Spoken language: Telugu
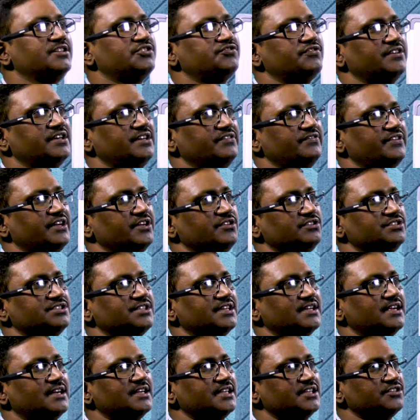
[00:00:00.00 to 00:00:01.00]
ట్వంటీ ఫైవ్
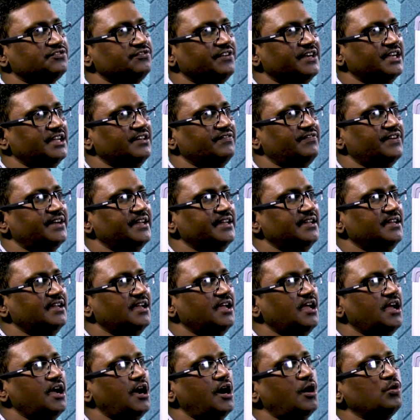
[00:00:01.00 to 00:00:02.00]
వచ్చాయి అంటే ట్వంటీ ఫైవ్
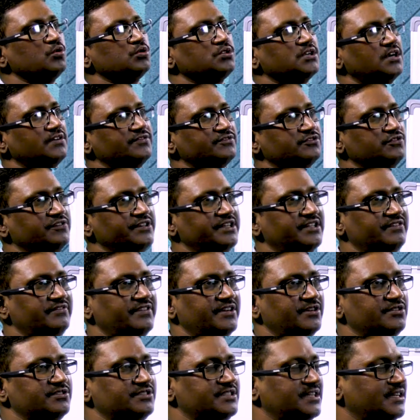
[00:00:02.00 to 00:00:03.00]
అవుట్ ఆఫ్ ట్వంటీ
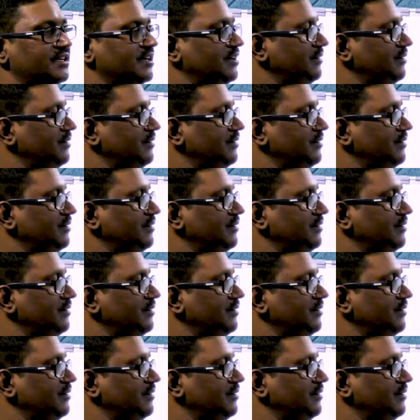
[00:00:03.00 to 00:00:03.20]
ఫైవ్ వచ్చాయి